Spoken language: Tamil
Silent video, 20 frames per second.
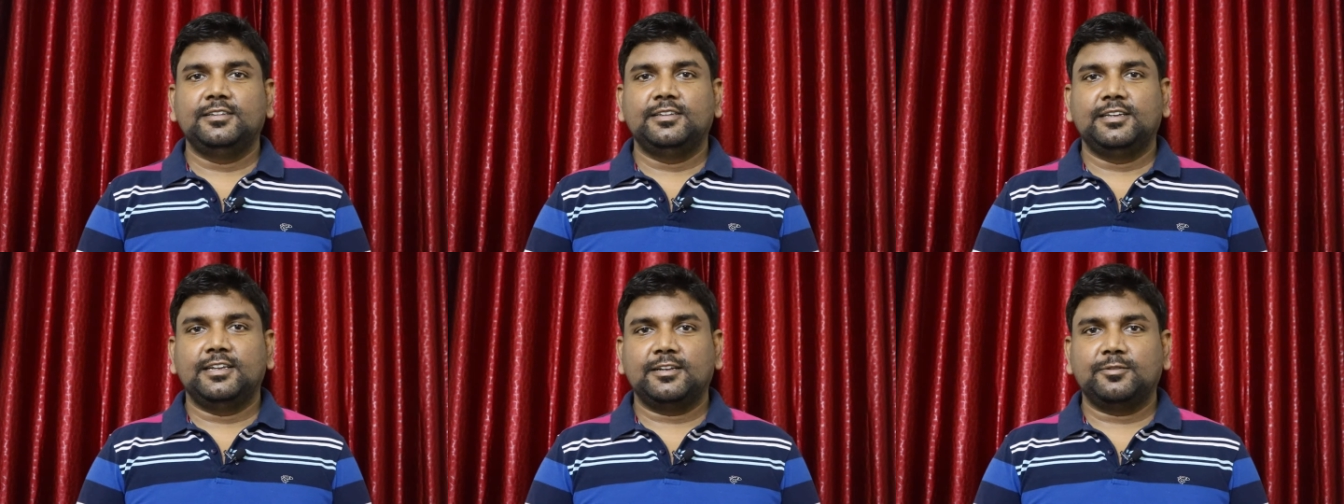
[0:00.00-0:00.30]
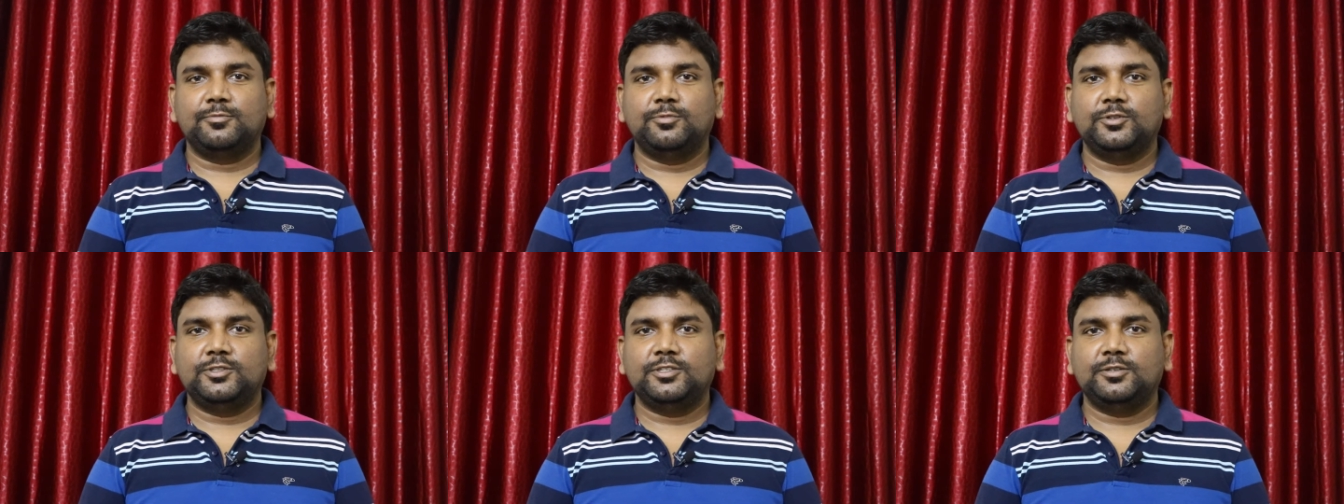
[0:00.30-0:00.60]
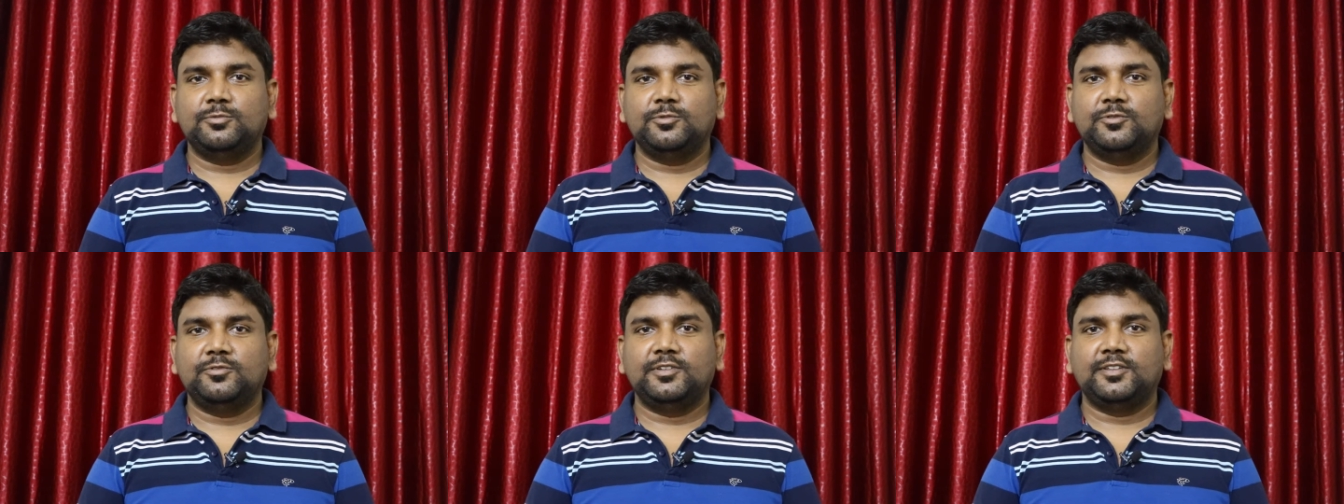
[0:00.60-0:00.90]
எனக்கு பிடிச்ச
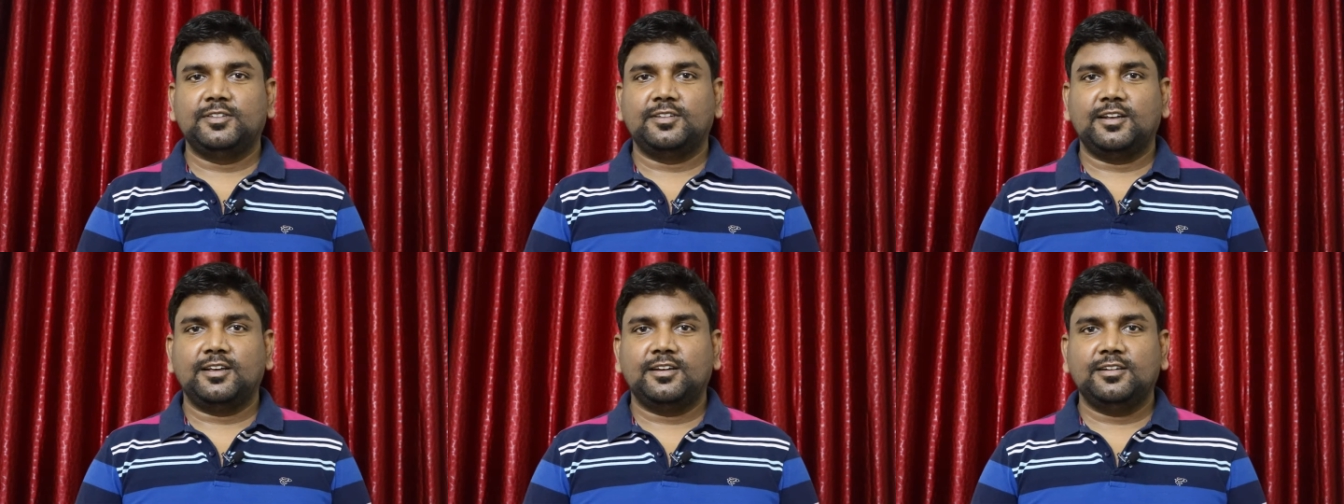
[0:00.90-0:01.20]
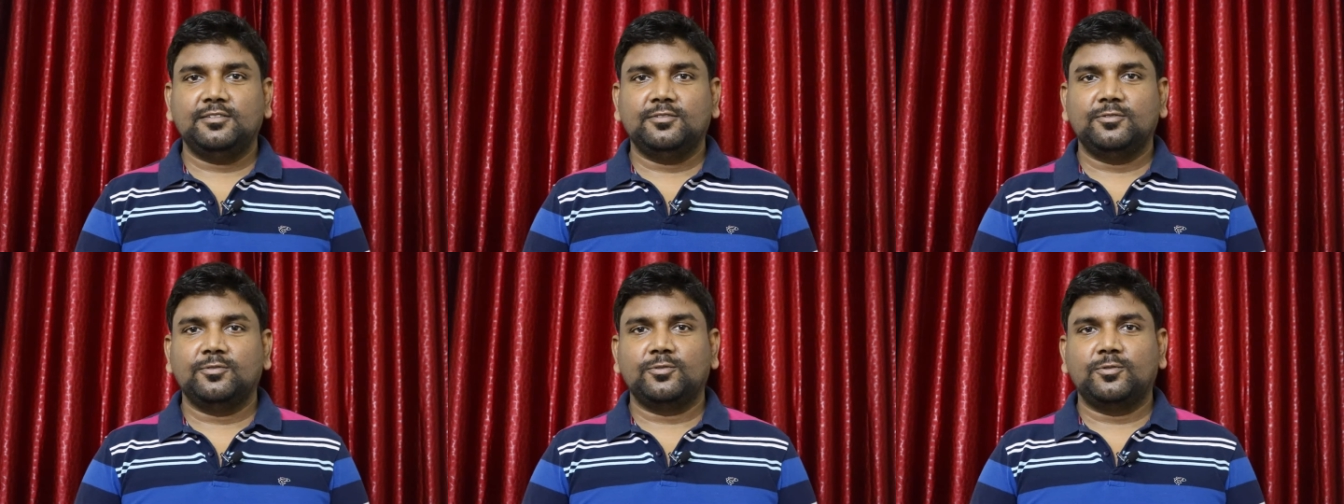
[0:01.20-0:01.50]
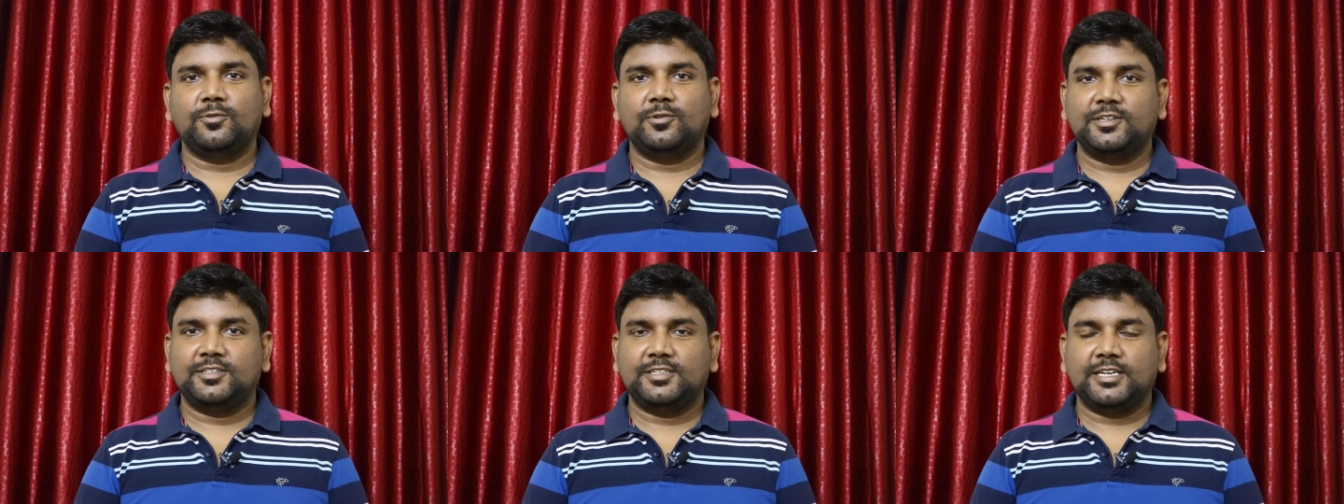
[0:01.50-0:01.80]
மூவிஸ்லாம் உங்க
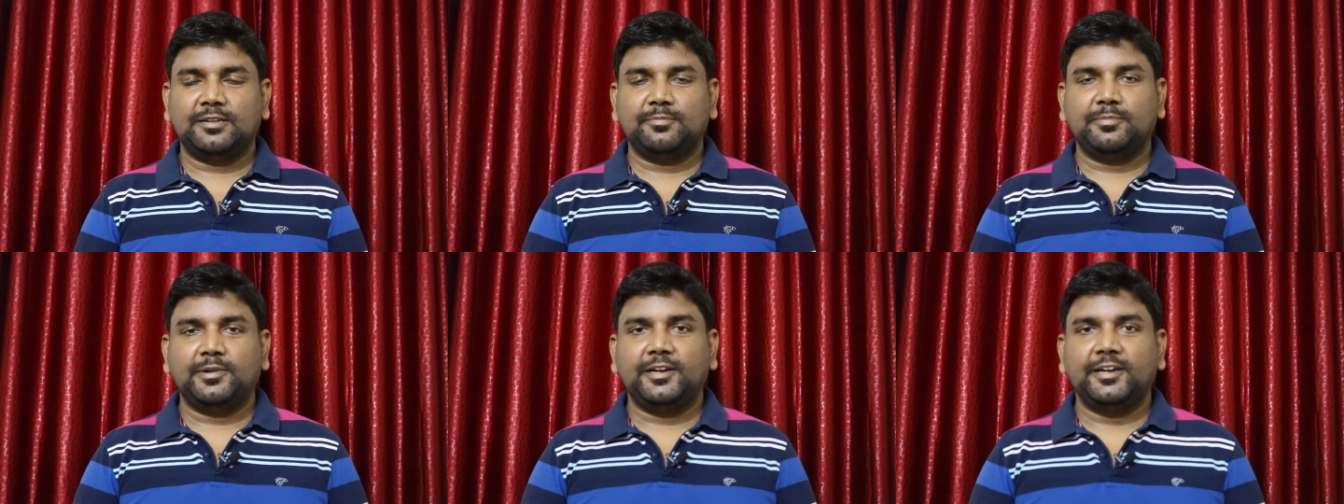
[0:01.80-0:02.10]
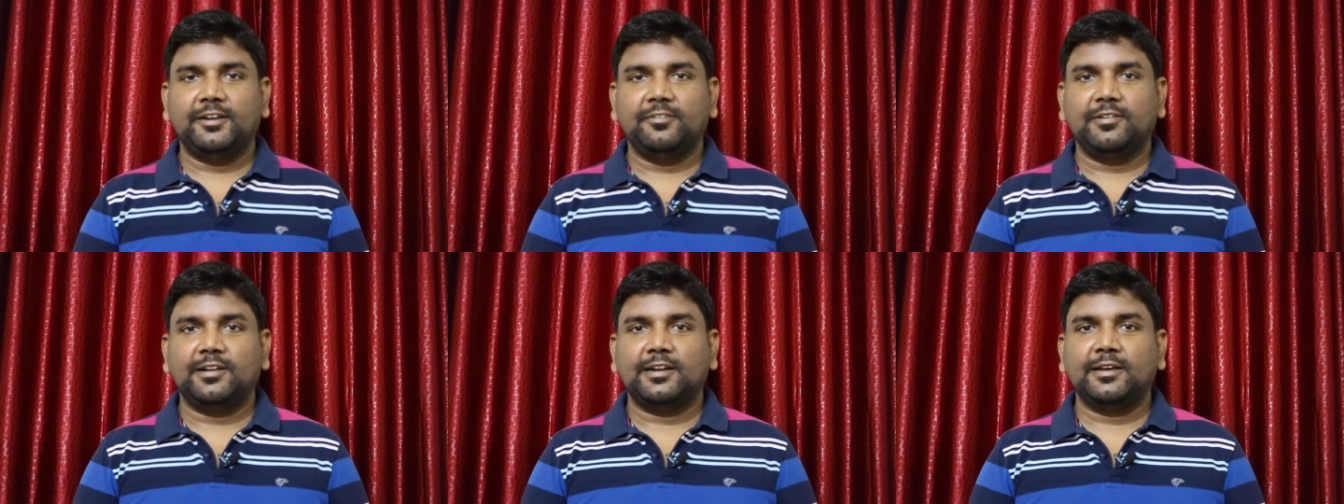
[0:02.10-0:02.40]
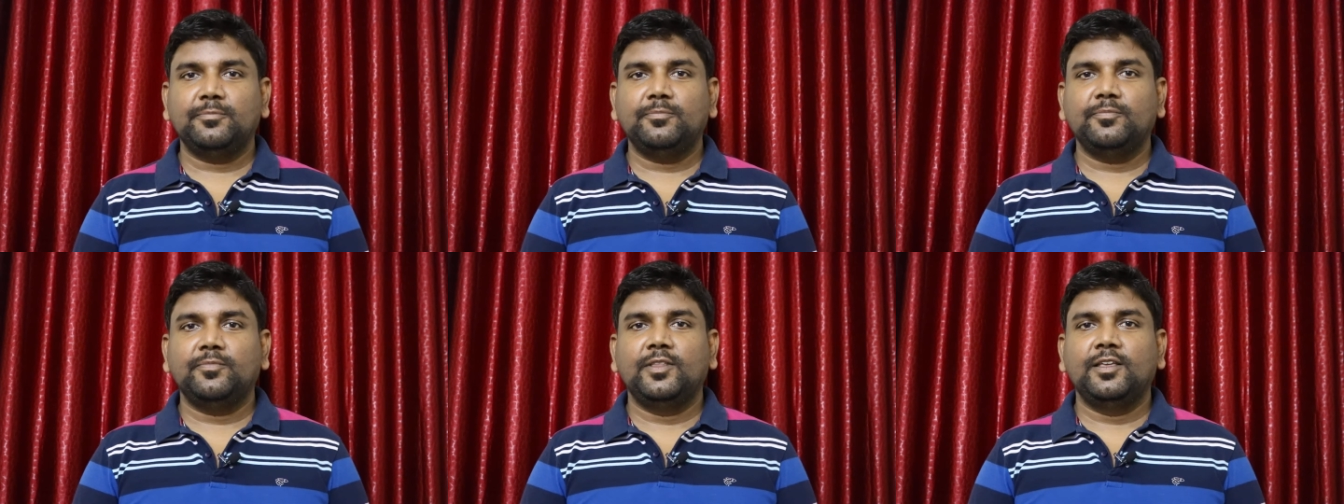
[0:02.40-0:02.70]
கூட ஷேர் பண்ணிட்டு வரேன்